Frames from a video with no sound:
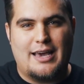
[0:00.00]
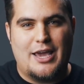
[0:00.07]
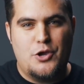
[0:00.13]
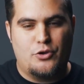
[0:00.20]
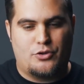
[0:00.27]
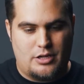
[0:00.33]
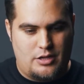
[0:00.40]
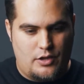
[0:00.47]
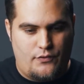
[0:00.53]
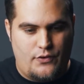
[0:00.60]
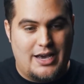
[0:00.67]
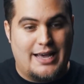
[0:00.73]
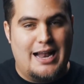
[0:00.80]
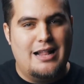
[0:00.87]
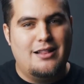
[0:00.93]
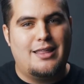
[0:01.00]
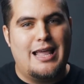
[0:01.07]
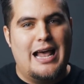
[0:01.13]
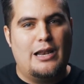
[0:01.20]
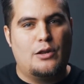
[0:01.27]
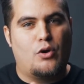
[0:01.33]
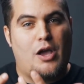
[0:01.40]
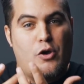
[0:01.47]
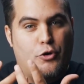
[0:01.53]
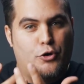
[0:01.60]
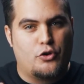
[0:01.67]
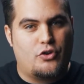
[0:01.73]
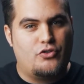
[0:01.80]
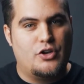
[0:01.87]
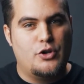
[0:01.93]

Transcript: que ellos testificarán de algo que conocen,